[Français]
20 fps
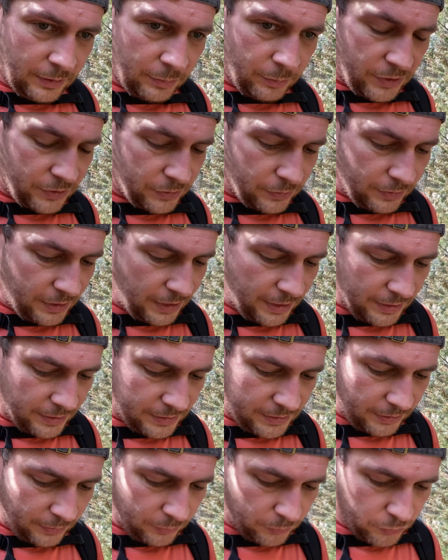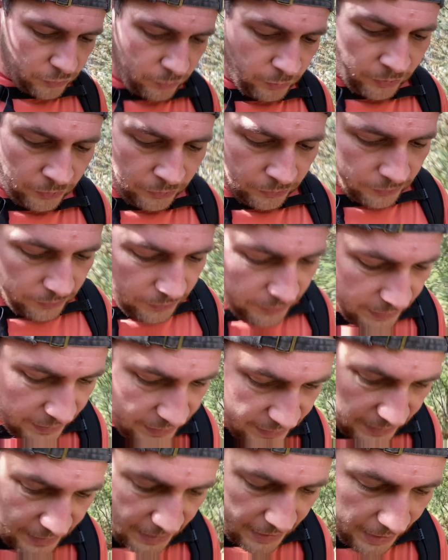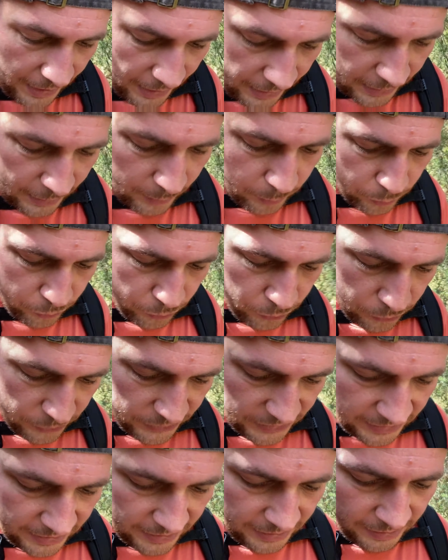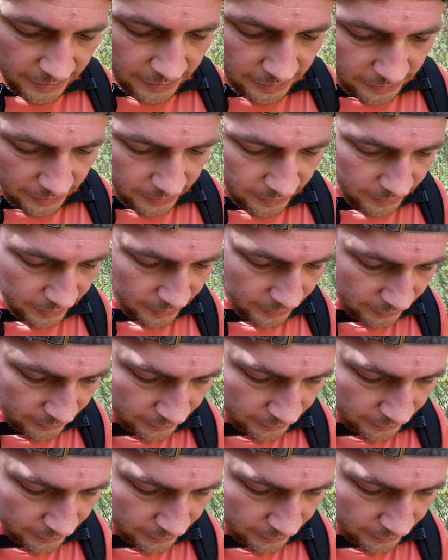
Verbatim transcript: Parce que là, sérieusement, c'est abusé.